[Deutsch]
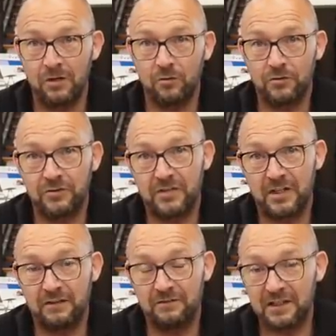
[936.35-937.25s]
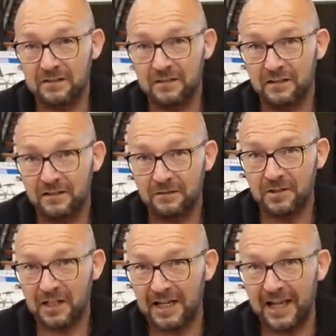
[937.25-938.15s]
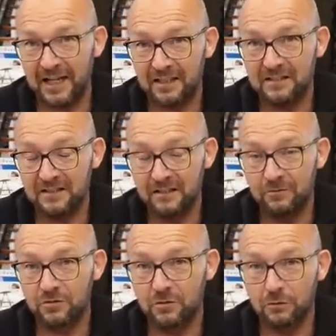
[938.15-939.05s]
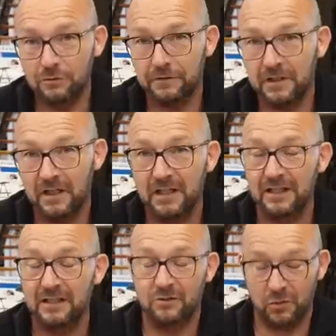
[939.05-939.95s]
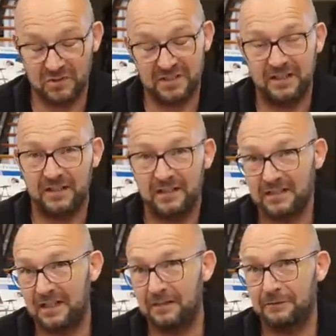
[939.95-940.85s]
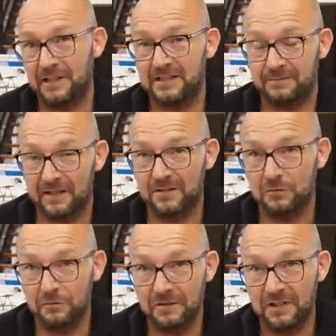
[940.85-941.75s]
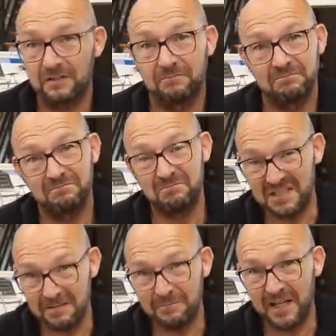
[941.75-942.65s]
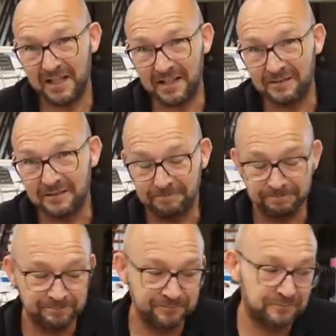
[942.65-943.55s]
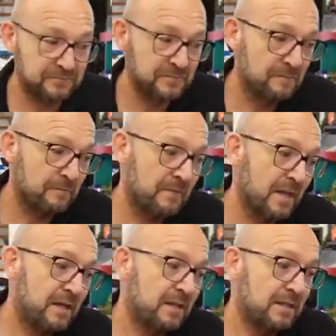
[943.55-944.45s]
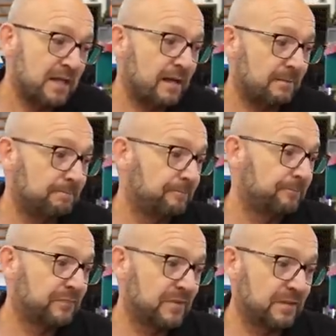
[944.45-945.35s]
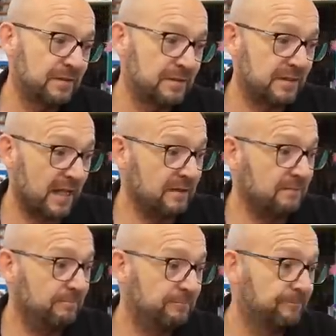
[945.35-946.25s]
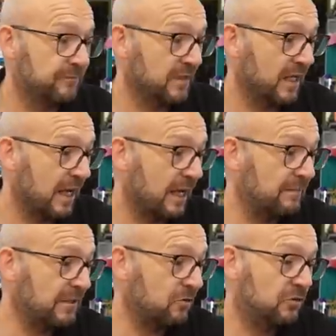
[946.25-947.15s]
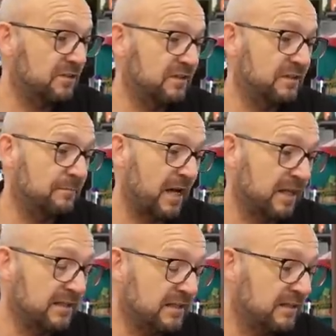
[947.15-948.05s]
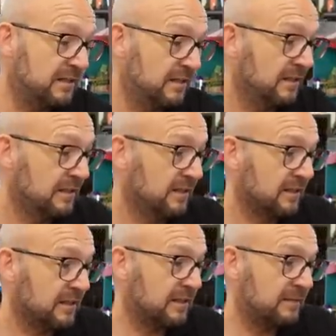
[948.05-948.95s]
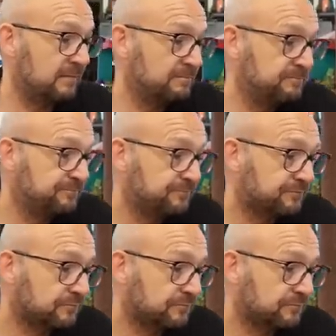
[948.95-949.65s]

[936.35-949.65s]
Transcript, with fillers: Und ein Wechselrichter mit einer echten Sinuskurve kostet halt einfach zwangsläufig ein bisschen mehr Geld. Ja, dann haben wir noch die Thematik ähm,